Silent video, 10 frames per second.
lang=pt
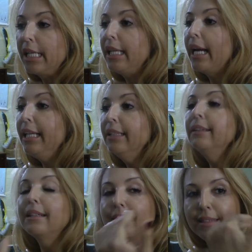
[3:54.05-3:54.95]
E aí
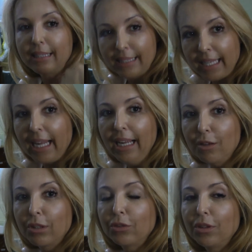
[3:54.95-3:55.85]
anteceder
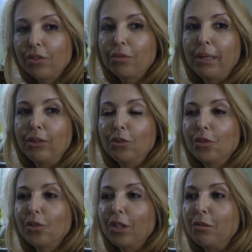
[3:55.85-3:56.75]
o adoecimento
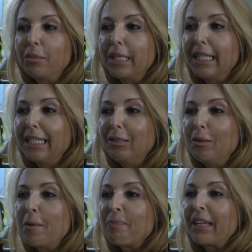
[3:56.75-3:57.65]
do ser
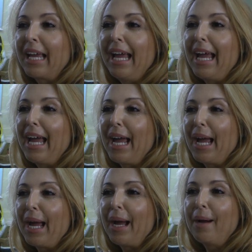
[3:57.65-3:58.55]
humano
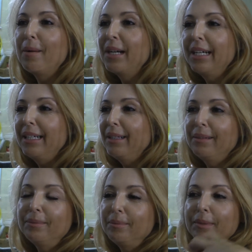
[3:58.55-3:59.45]
é
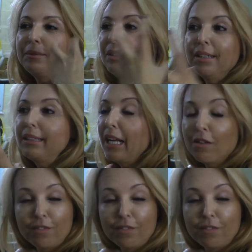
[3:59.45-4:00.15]
ah, assim, tem a